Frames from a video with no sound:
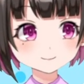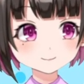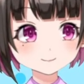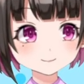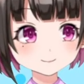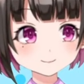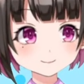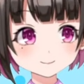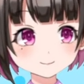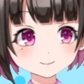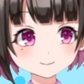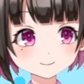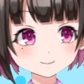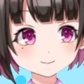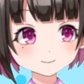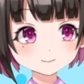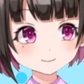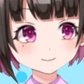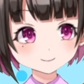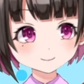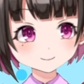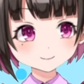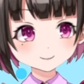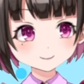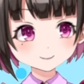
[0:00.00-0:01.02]
こんまでで
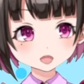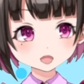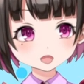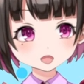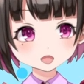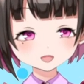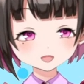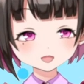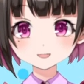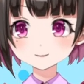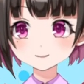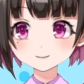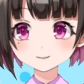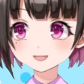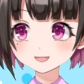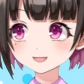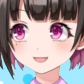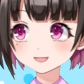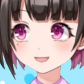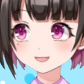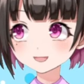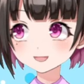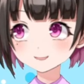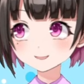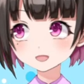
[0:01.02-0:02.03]
す。村田さんいらっ
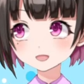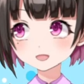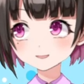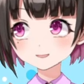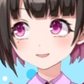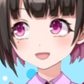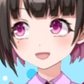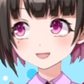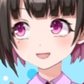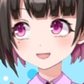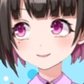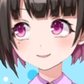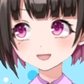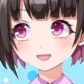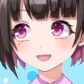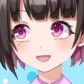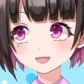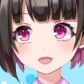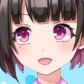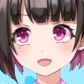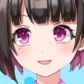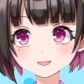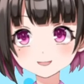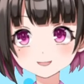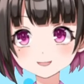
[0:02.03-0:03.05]
しゃい。コーナーキッ
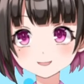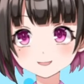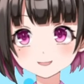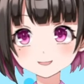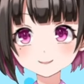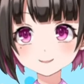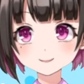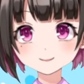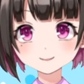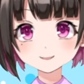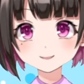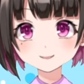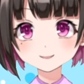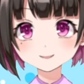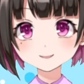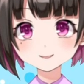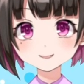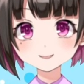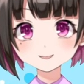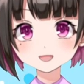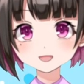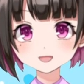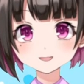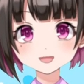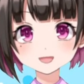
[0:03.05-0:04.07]
ク、
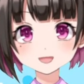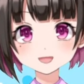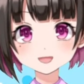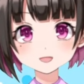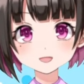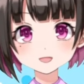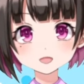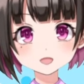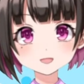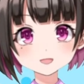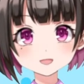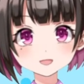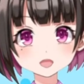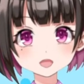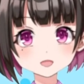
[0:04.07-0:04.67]
センターへのボール。